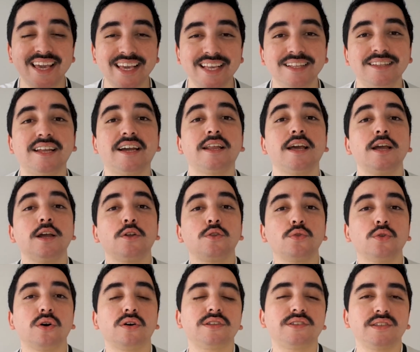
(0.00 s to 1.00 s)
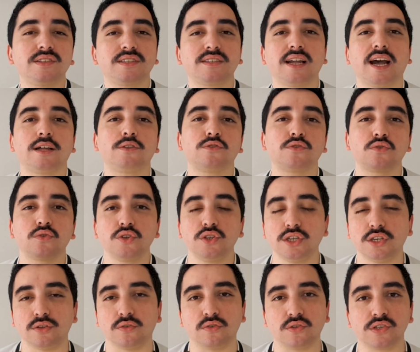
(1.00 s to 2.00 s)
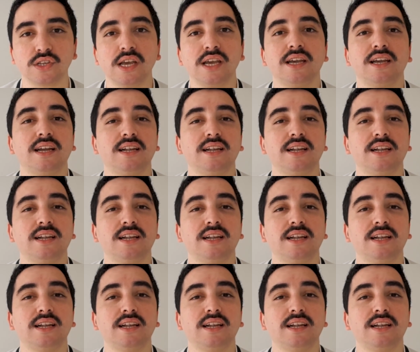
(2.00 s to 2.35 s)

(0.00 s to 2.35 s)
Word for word: Inter nos Estados Unidos.